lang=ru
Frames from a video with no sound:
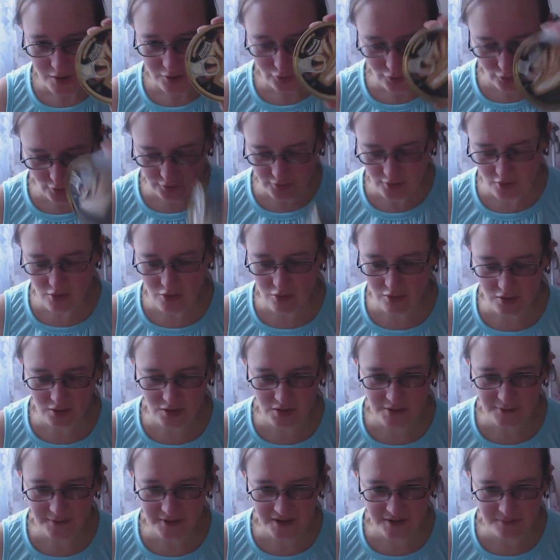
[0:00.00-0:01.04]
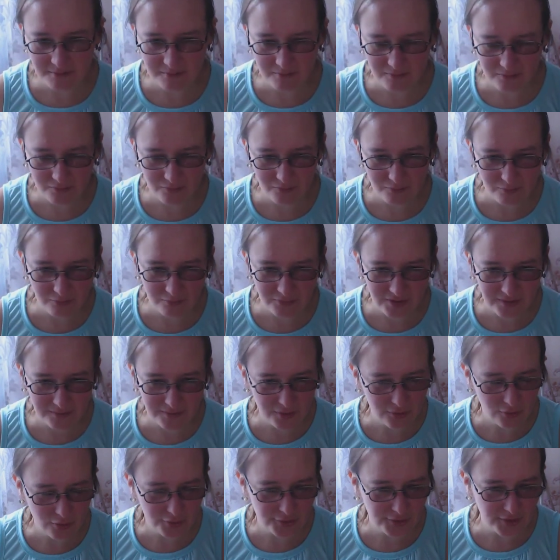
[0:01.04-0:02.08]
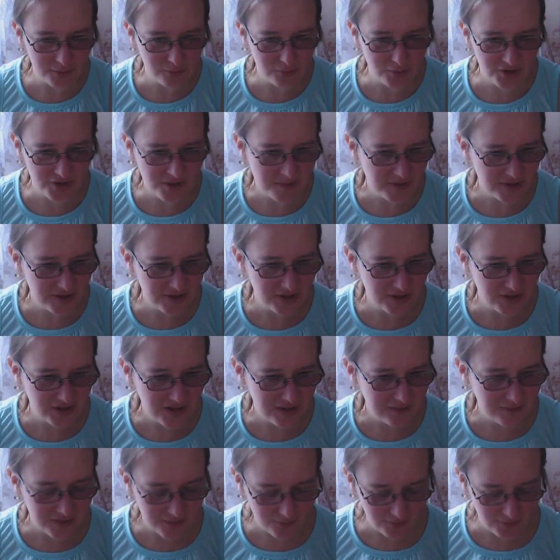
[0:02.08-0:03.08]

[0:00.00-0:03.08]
Что-то около 8, 90, 89,